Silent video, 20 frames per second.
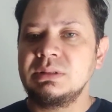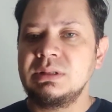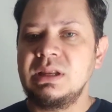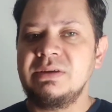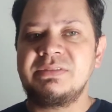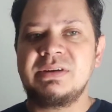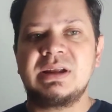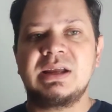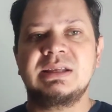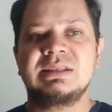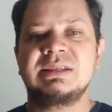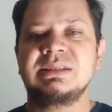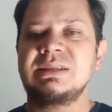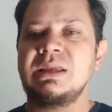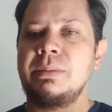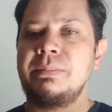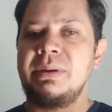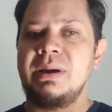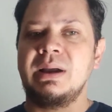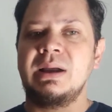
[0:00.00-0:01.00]
la fragancia se
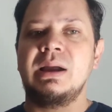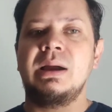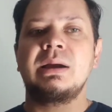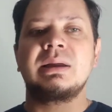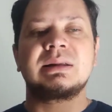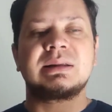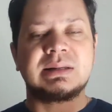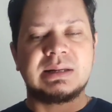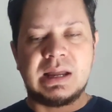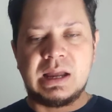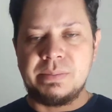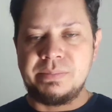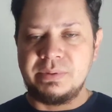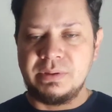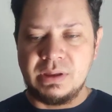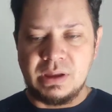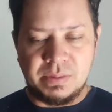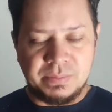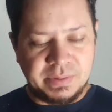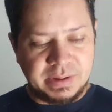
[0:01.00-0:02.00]
apaga
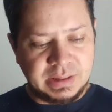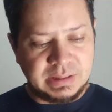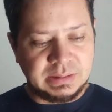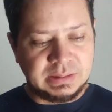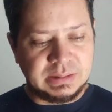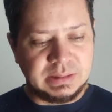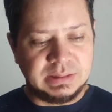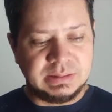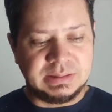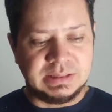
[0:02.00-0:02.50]
rápidamente,